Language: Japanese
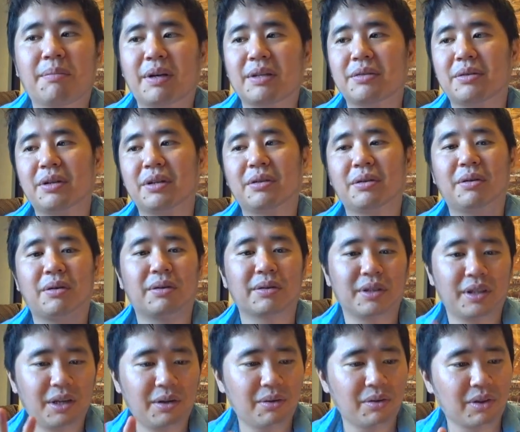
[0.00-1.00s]
まあ、それと
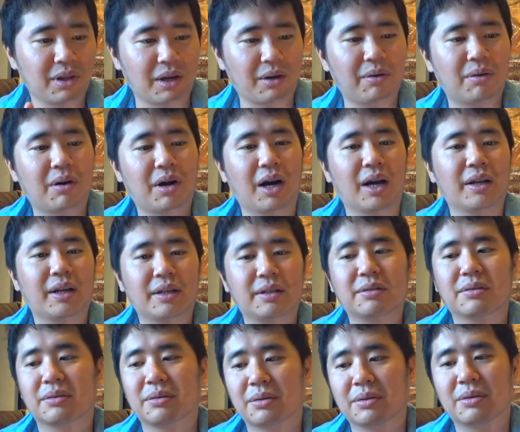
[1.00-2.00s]
日本で今回ね、
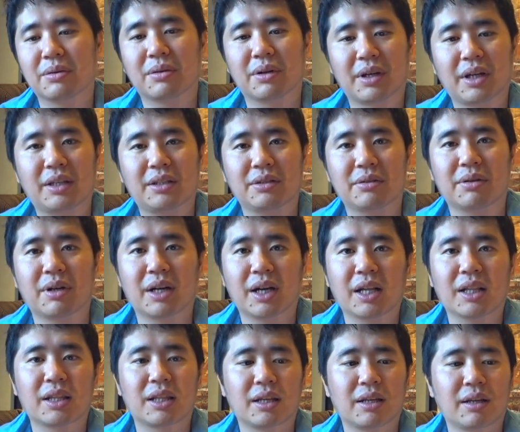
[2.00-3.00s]
ちょっとお届けしようか
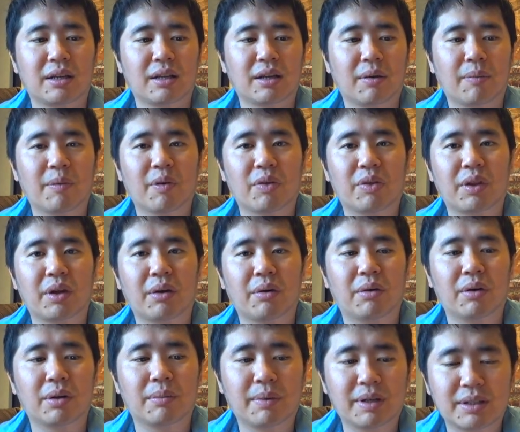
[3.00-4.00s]
なっていうふうに思って
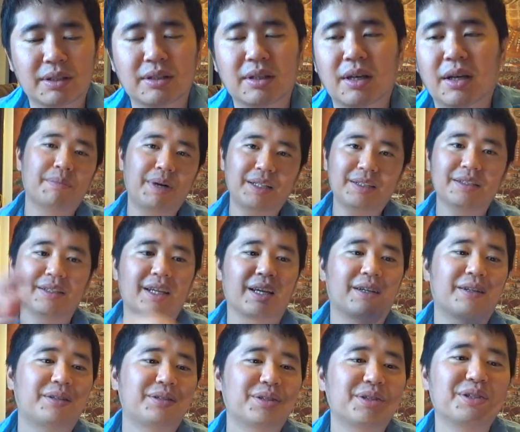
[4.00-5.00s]
おります。まず
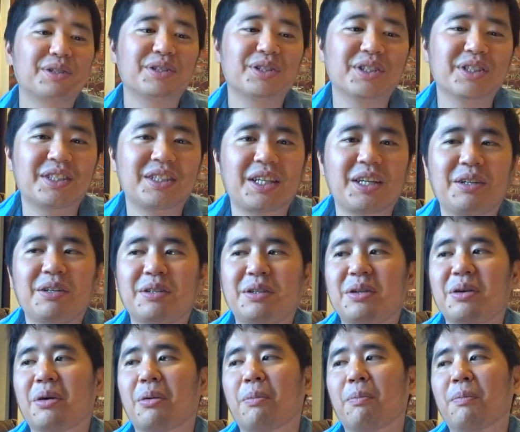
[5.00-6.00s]
ね、クルーズっていう
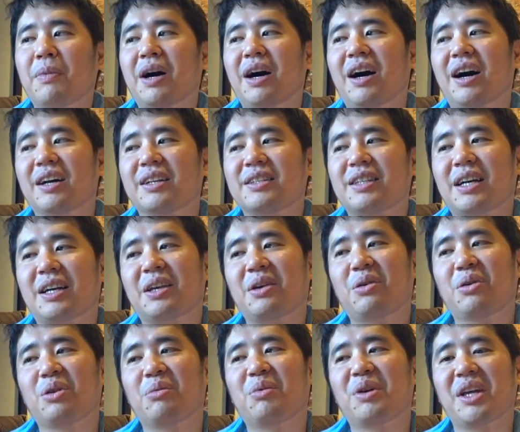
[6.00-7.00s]
と、まあ先
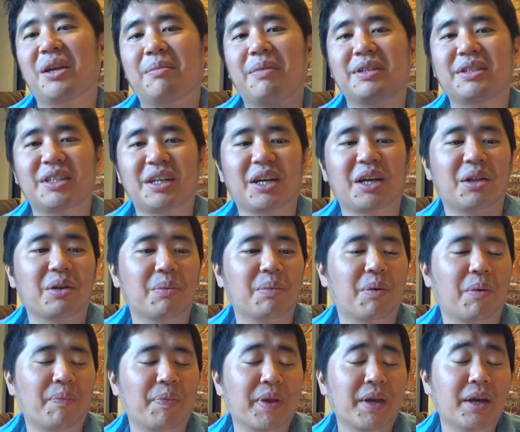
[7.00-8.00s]
ほども言いましたけど
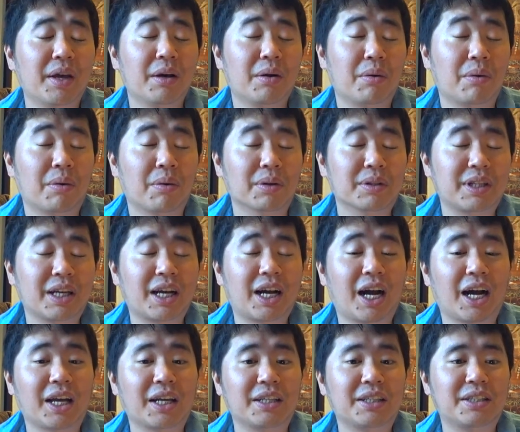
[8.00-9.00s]
も、こう世
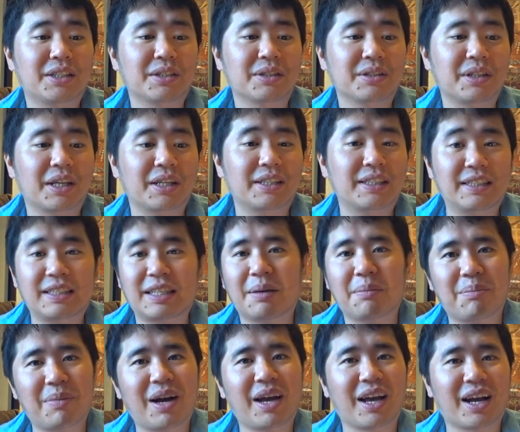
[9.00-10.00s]
界一周でせ
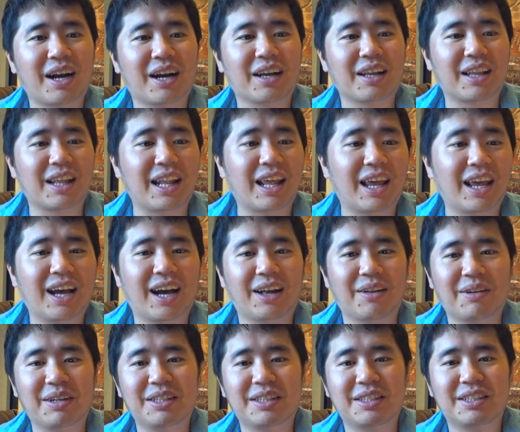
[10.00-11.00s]
んまんえんかけてね、あ
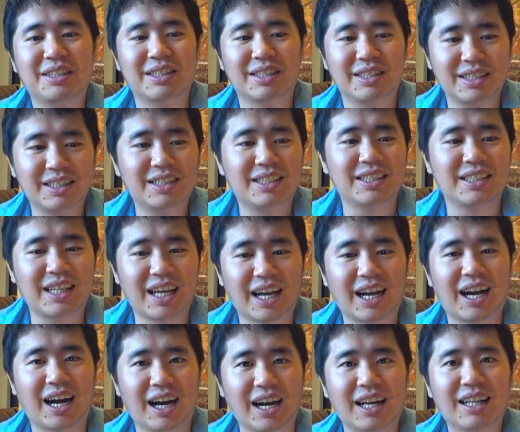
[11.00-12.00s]
のいちねん
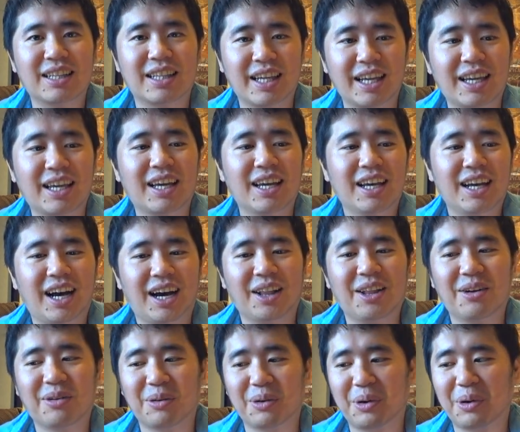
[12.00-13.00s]
かんで
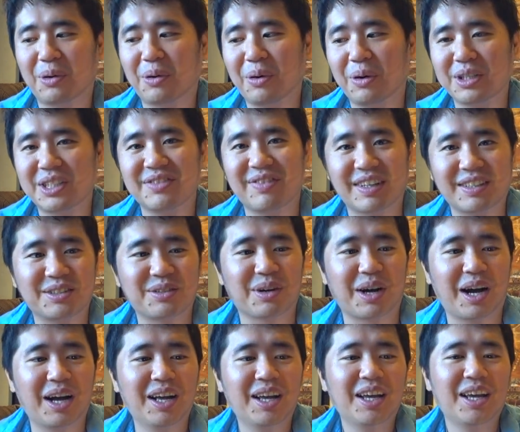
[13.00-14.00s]
あの旅行しますと
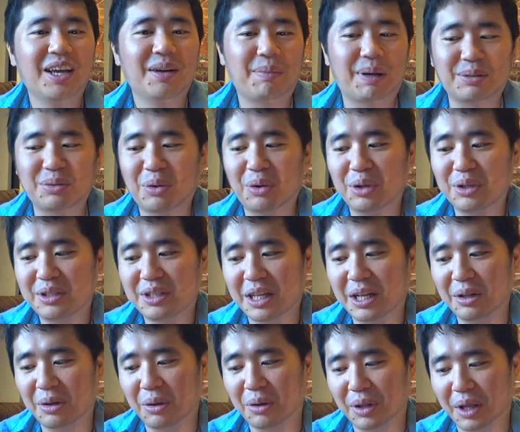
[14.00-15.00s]
か、まあそういっ
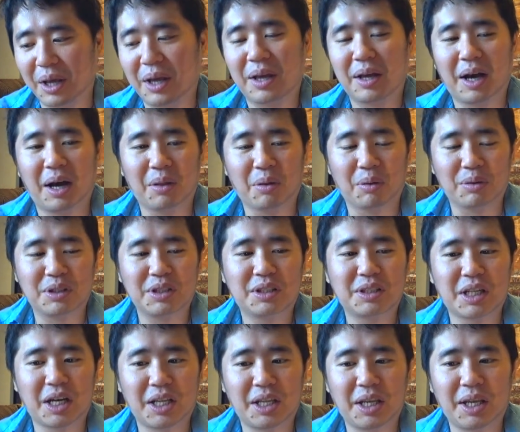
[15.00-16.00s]
たのをね、あの
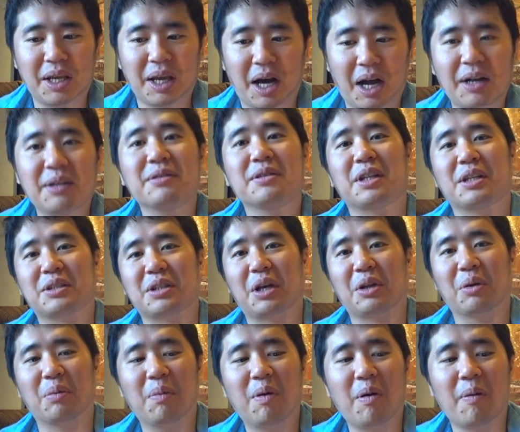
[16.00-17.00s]
実際にあるんです
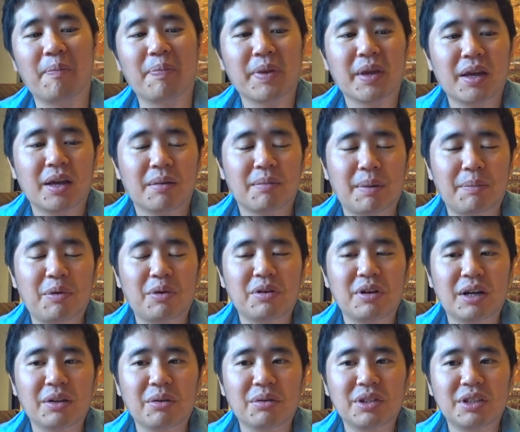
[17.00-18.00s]
けども、まあ、
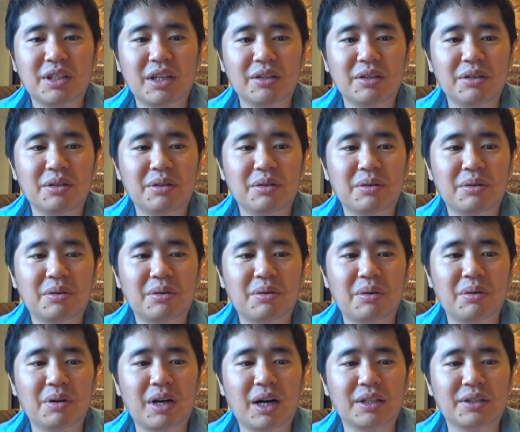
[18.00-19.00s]
僕はどっちかというと
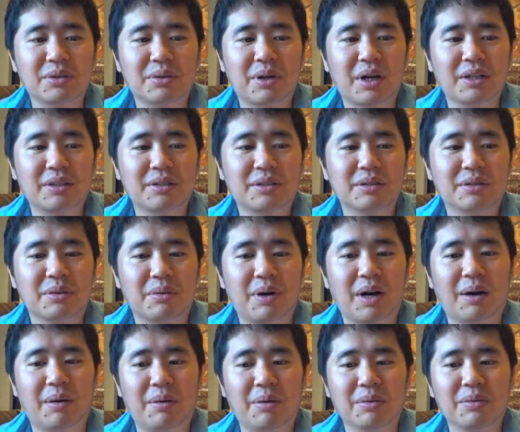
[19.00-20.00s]
今回紹介するの
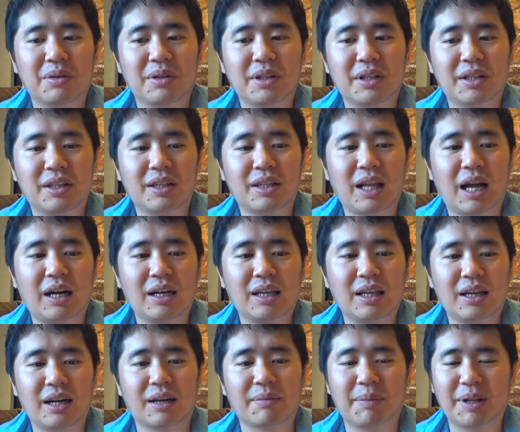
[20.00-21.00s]
は本当に短
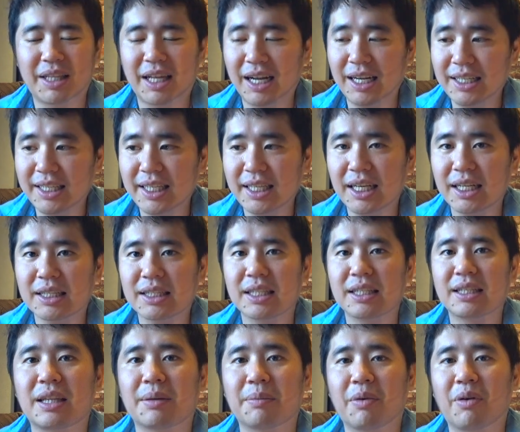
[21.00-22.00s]
期間、まあ短期間っ
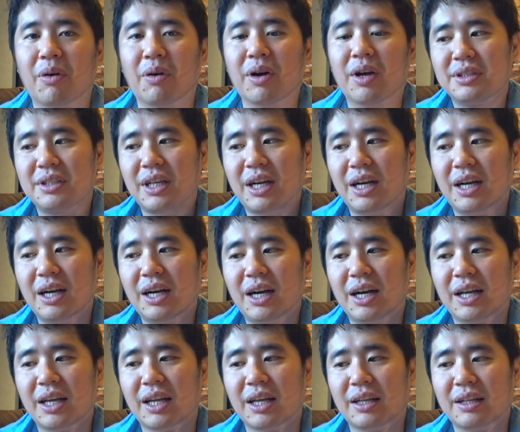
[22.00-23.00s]
ても、上
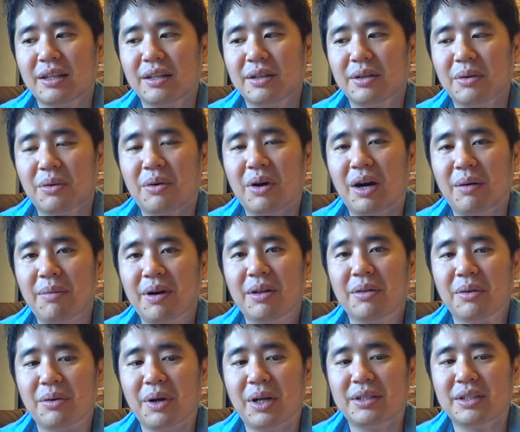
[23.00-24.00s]
海、横浜
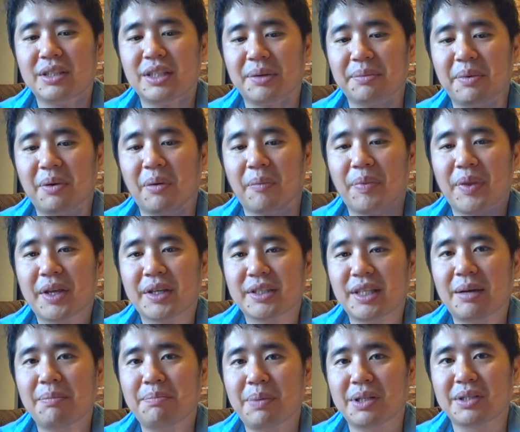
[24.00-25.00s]
のやつでも
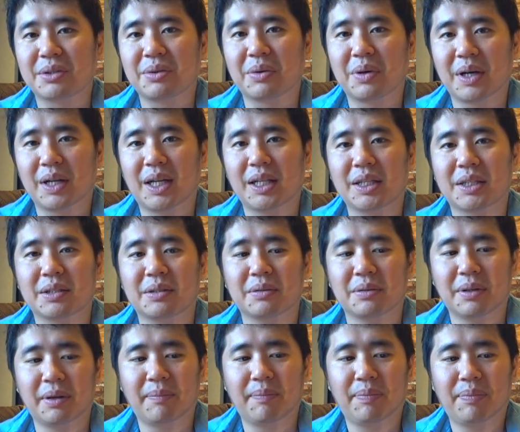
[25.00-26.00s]
さんぱくよっかなんです
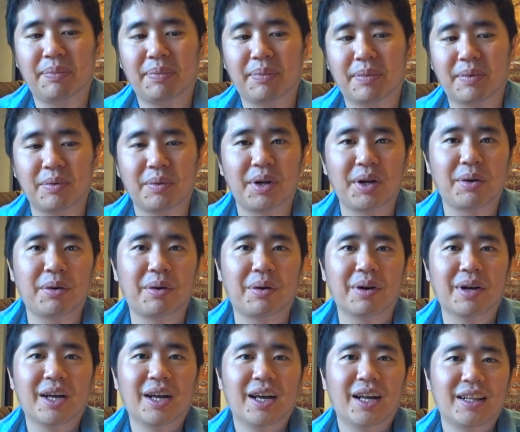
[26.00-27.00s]
よね。それ
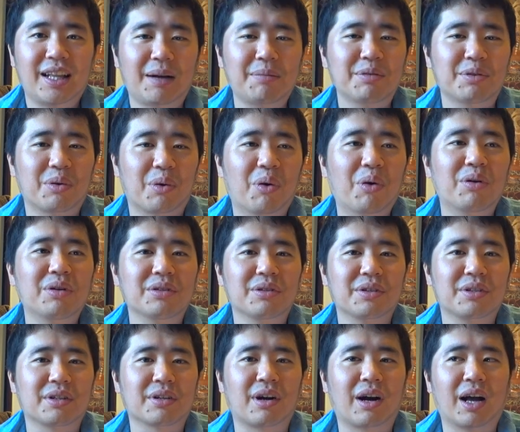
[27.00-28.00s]
を多分多くの
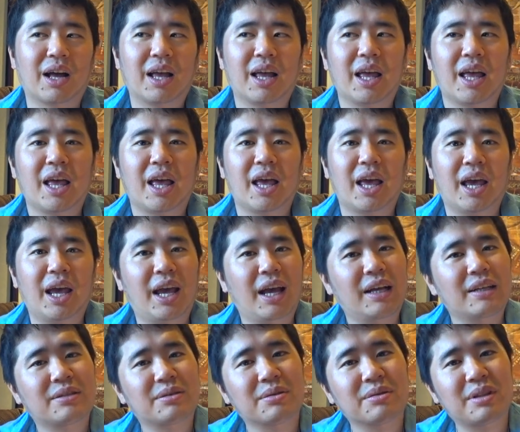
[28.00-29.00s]
人が、
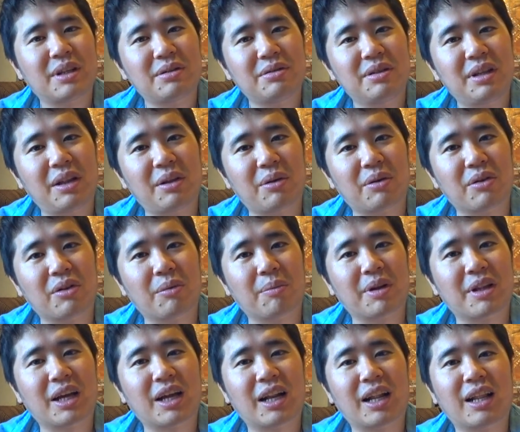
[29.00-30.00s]
えー、そんな船乗るの
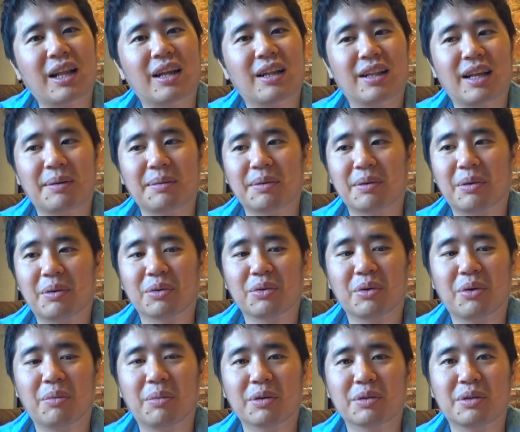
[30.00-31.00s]
みたいなね、多分こ
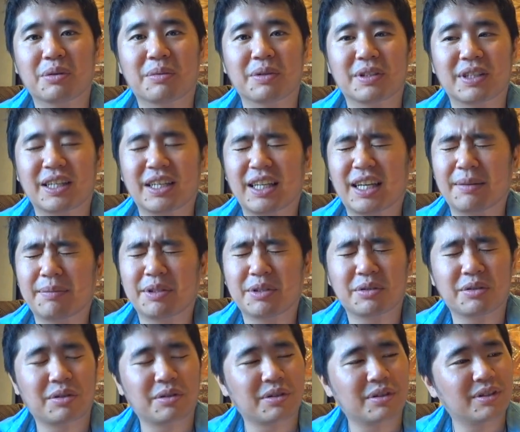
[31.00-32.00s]
とを思うと思うんですよ。いや、
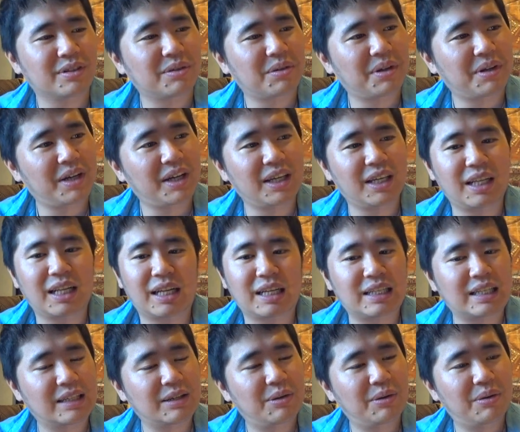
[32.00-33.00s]
ちょっとそれはいいな、
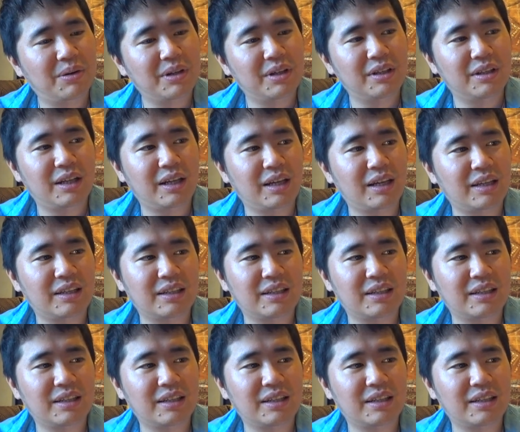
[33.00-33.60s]
飛行機で